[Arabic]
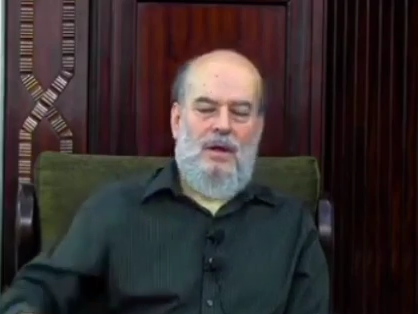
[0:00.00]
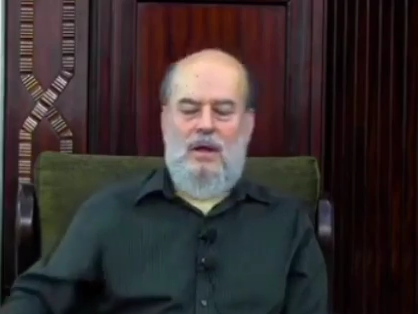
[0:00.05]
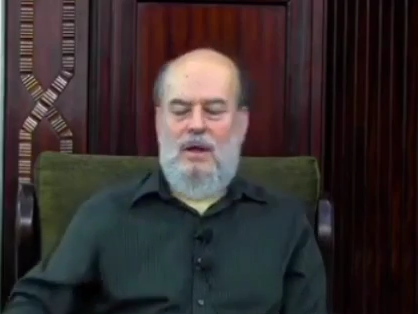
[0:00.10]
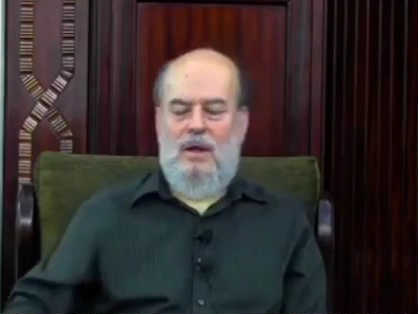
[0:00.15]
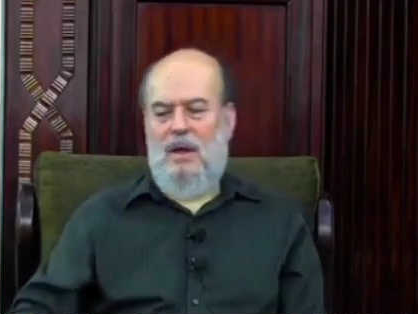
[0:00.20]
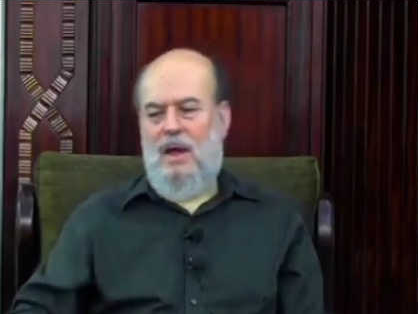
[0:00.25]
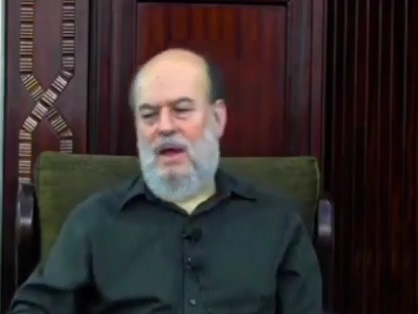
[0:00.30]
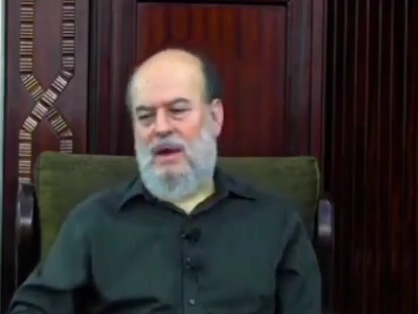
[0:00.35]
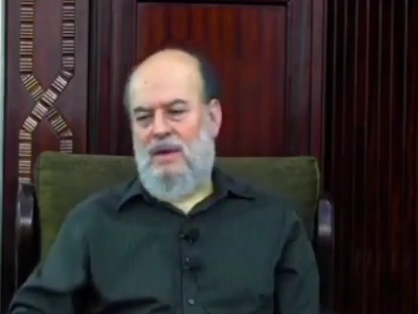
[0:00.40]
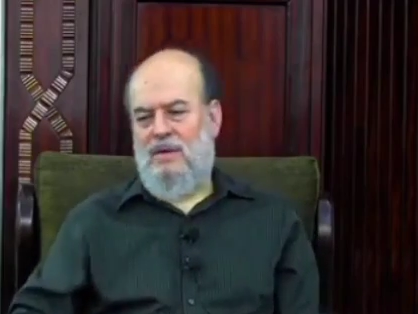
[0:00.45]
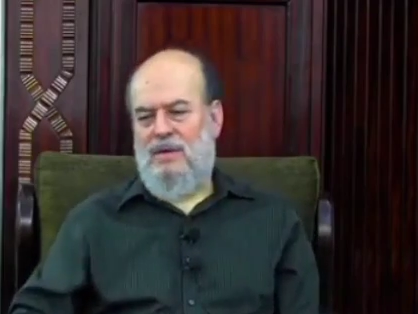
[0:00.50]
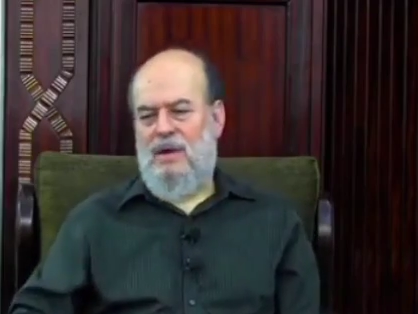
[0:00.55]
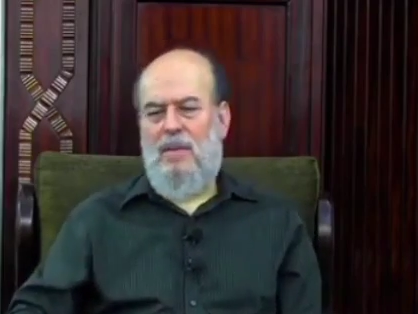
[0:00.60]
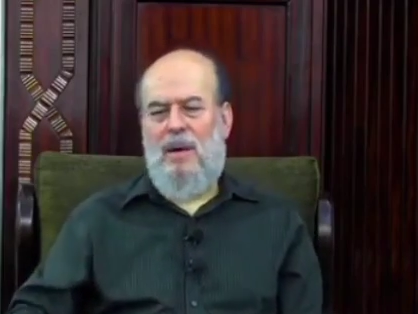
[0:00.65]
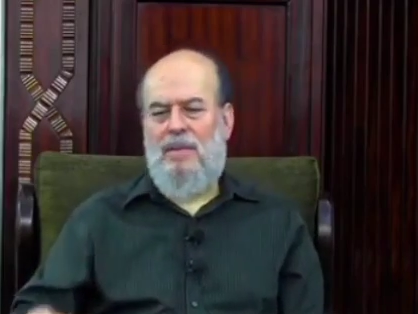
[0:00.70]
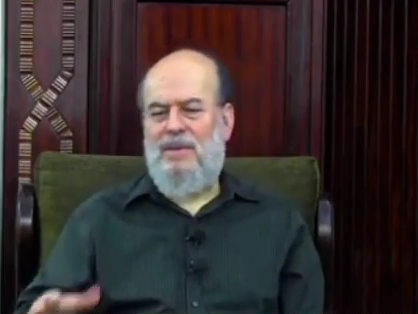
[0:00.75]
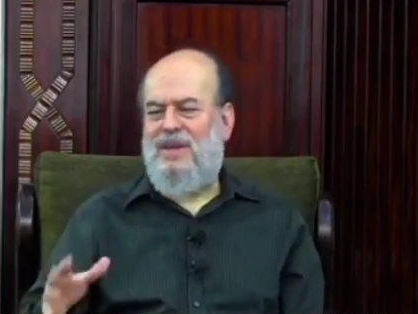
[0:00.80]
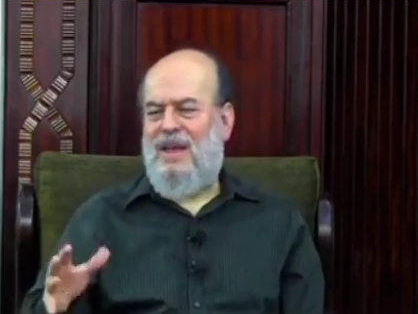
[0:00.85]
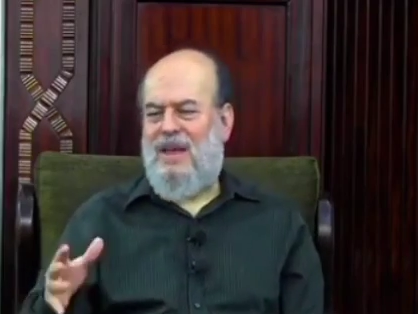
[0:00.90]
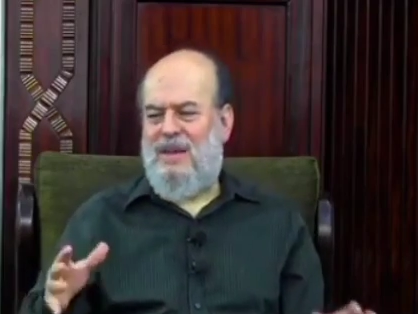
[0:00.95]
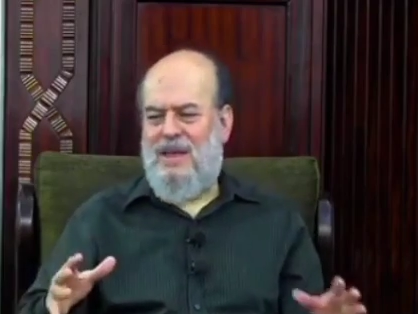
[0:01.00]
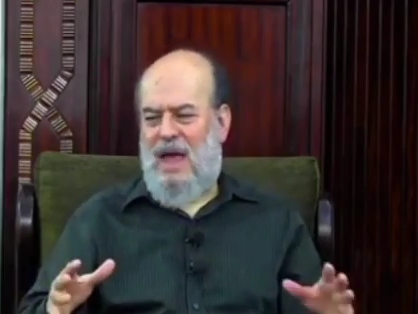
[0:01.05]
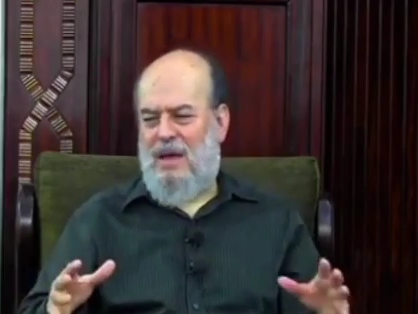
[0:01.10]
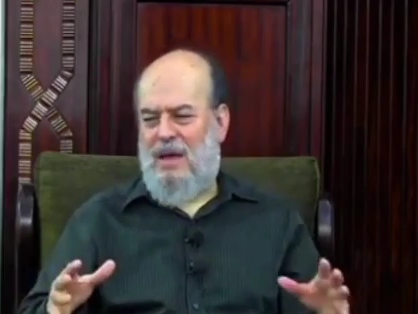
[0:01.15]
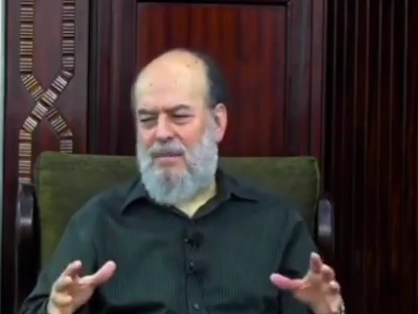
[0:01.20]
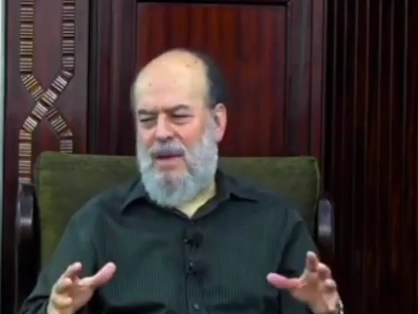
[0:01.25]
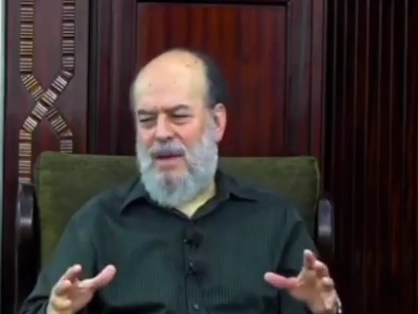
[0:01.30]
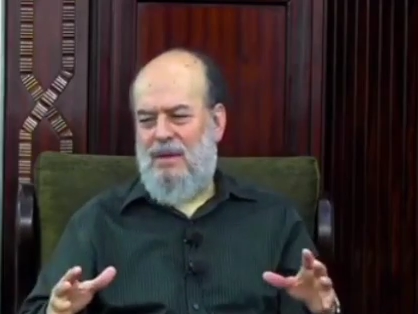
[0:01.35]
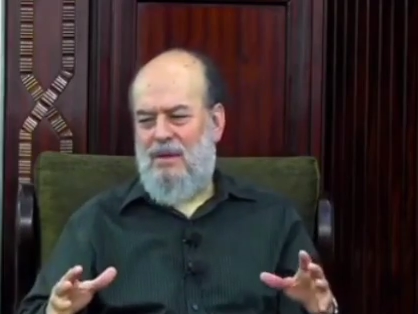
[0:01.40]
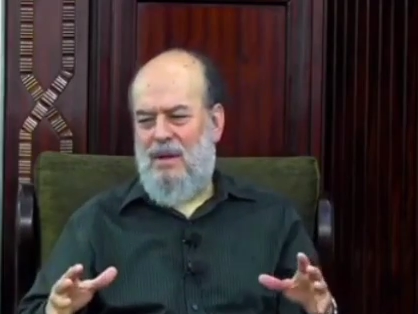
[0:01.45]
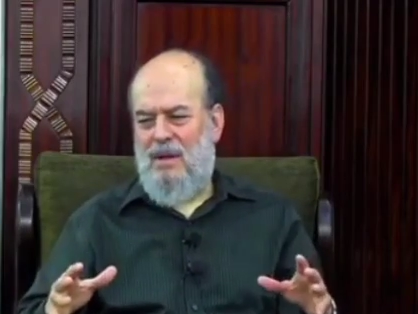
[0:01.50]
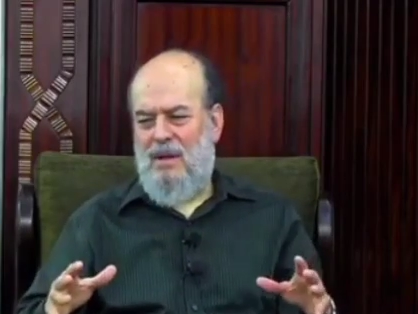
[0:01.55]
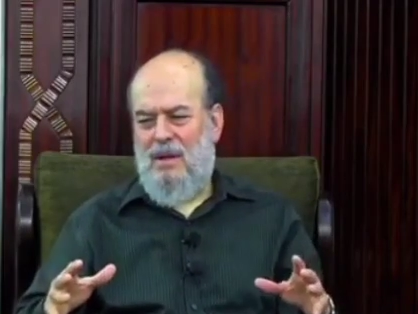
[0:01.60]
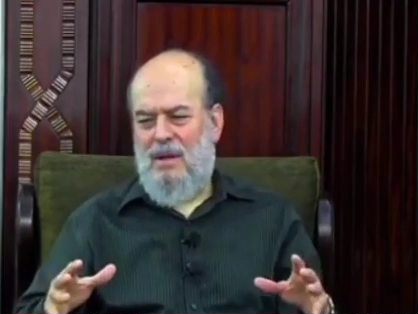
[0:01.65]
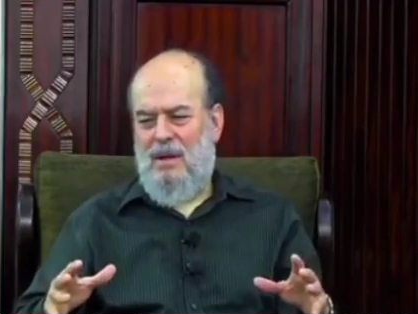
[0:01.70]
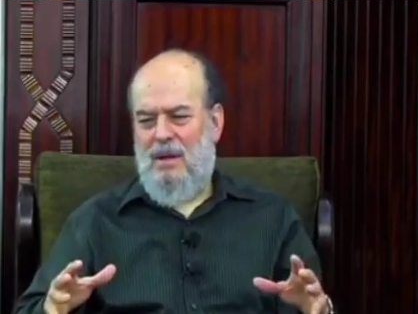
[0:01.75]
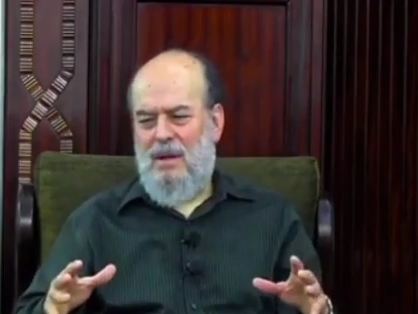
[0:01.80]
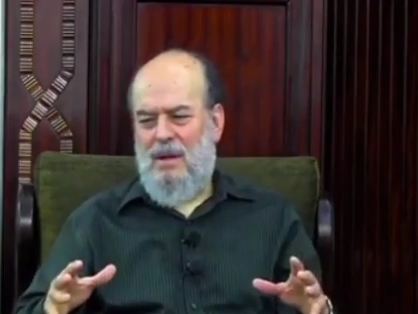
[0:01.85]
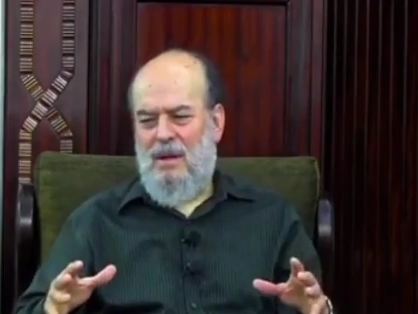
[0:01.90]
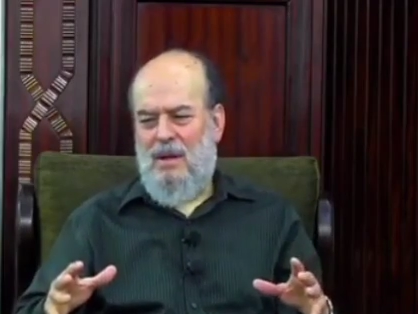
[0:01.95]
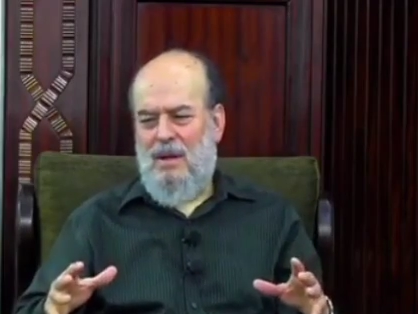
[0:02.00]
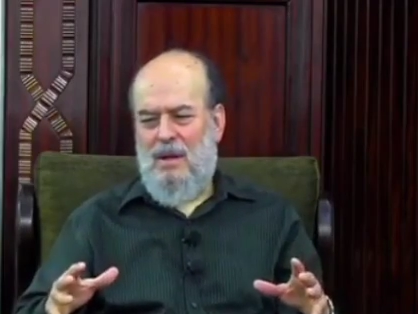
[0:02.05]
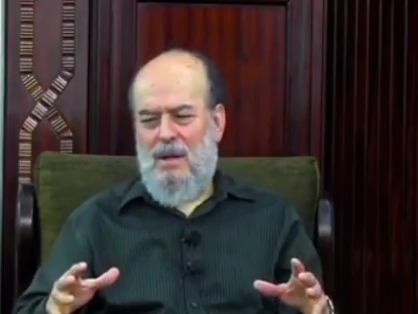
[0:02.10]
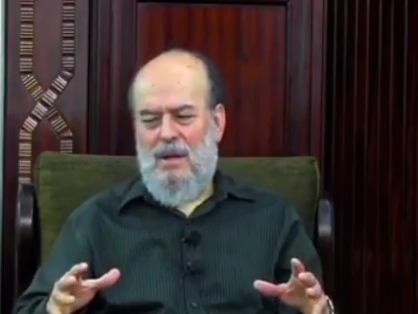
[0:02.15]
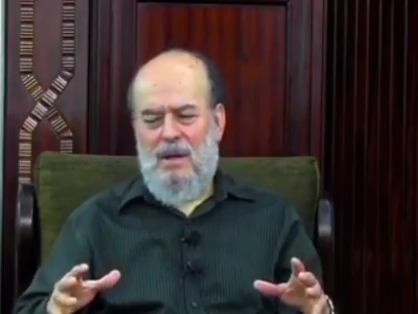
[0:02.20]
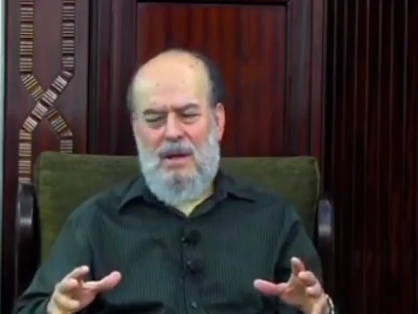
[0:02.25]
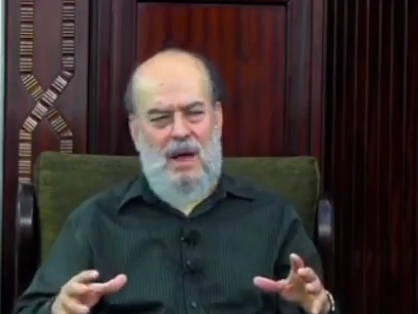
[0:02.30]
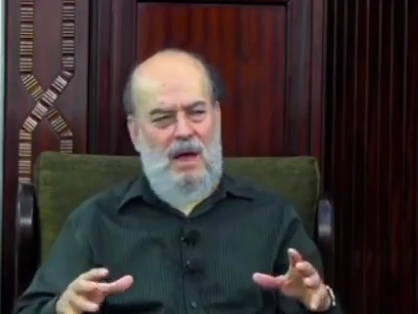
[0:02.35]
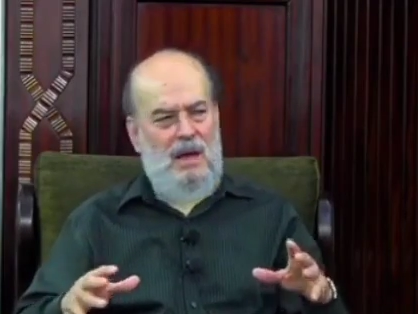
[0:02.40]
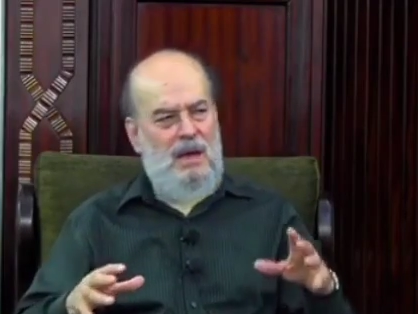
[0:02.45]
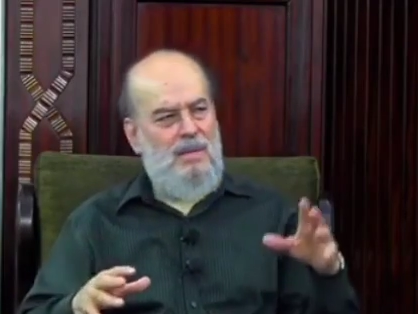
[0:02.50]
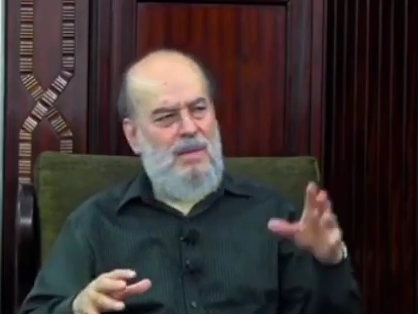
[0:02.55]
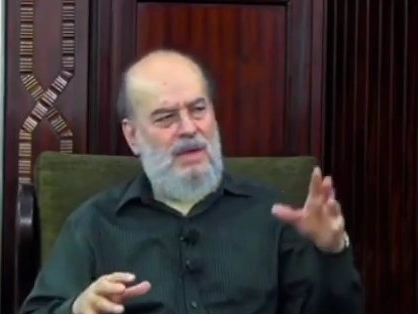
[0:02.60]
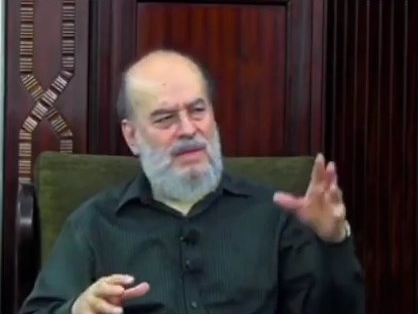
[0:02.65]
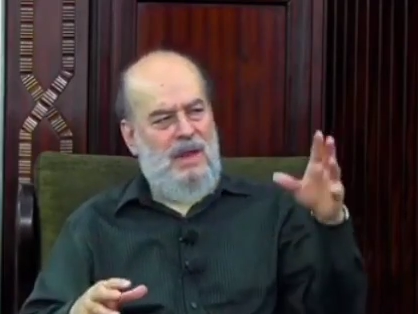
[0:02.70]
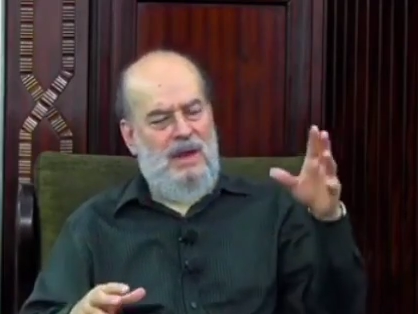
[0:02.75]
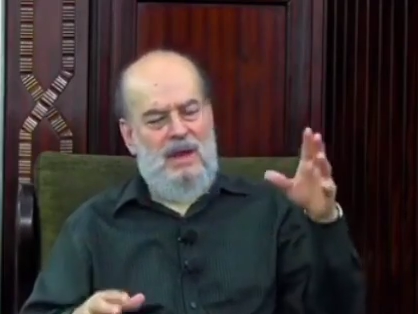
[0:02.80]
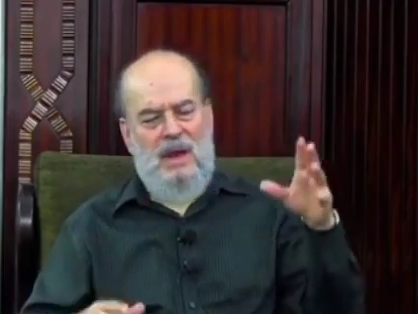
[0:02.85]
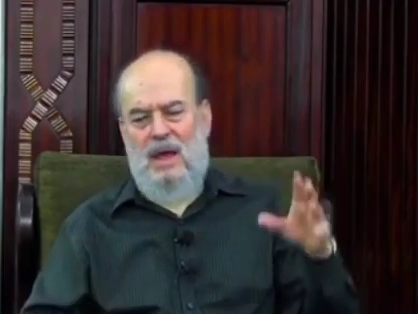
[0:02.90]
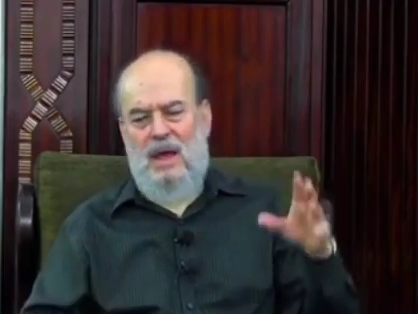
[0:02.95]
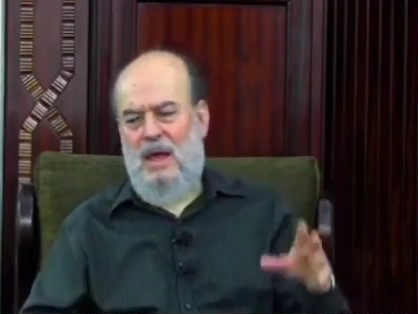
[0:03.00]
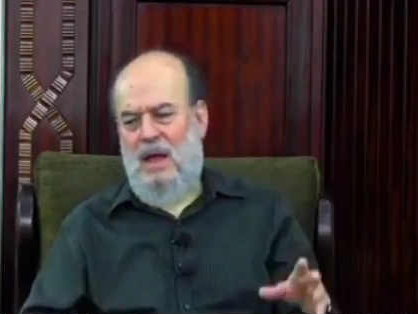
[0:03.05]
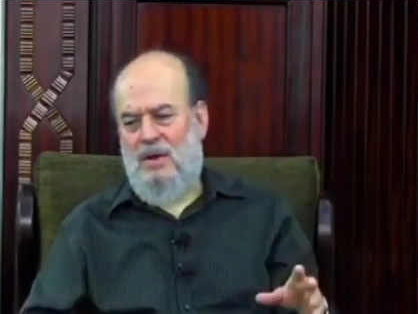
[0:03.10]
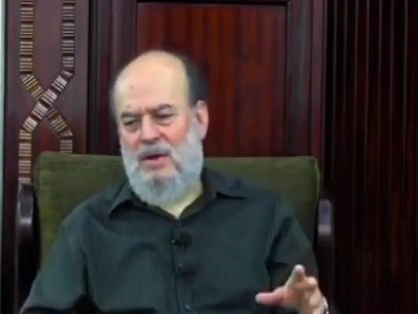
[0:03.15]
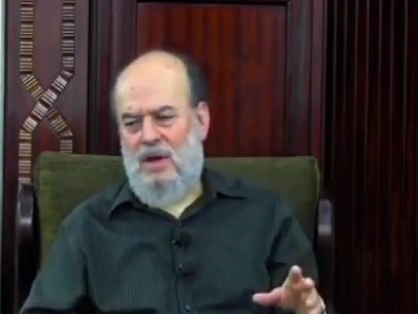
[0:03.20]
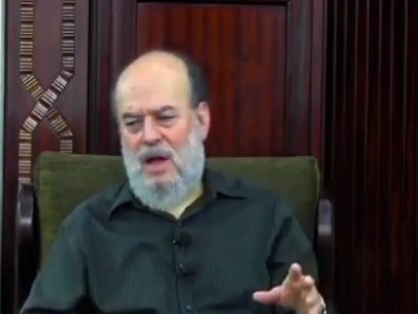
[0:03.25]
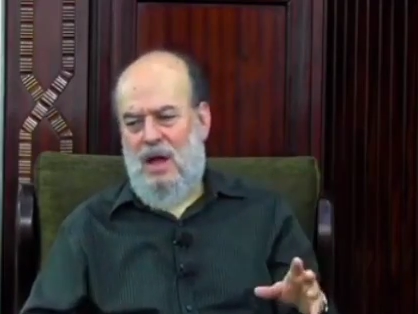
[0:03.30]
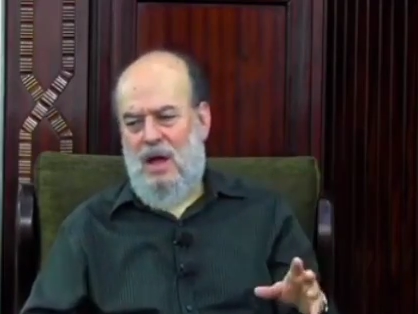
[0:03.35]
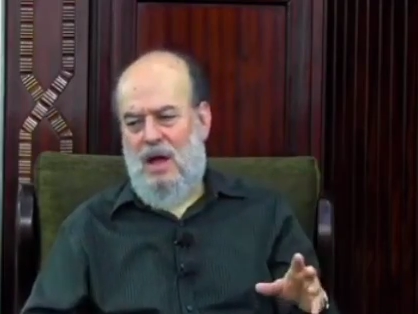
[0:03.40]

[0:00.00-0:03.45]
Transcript: يعني زي ما بصير دائما يعني مثلا هي